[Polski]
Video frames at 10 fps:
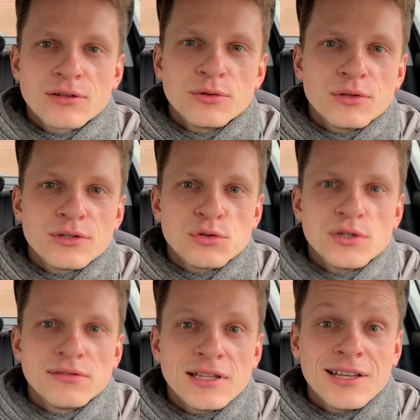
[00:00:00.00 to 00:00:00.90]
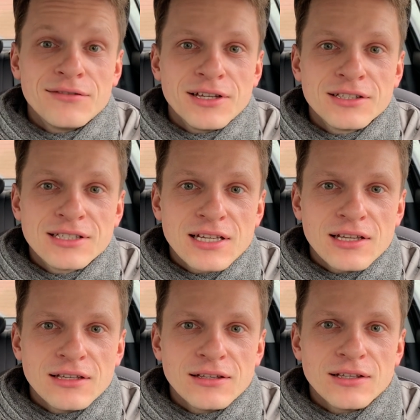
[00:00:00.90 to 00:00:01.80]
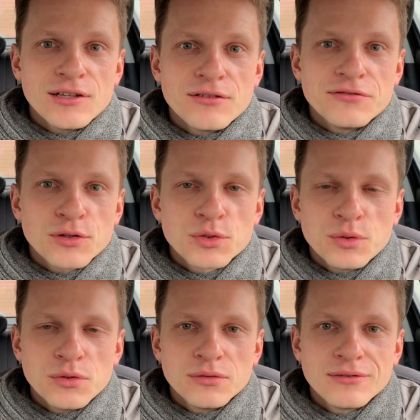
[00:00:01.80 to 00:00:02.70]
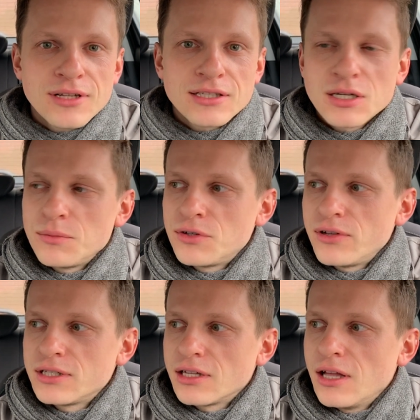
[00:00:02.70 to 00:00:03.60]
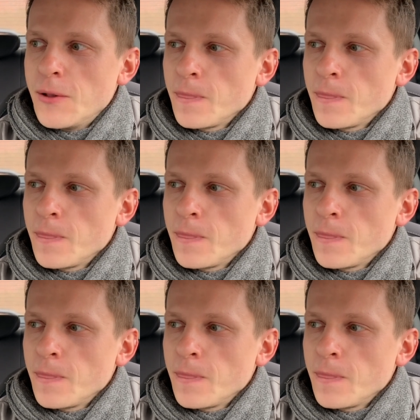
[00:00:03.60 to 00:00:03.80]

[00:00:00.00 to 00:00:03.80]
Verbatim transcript: który zużywa najwięcej e, wosku na całym świecie.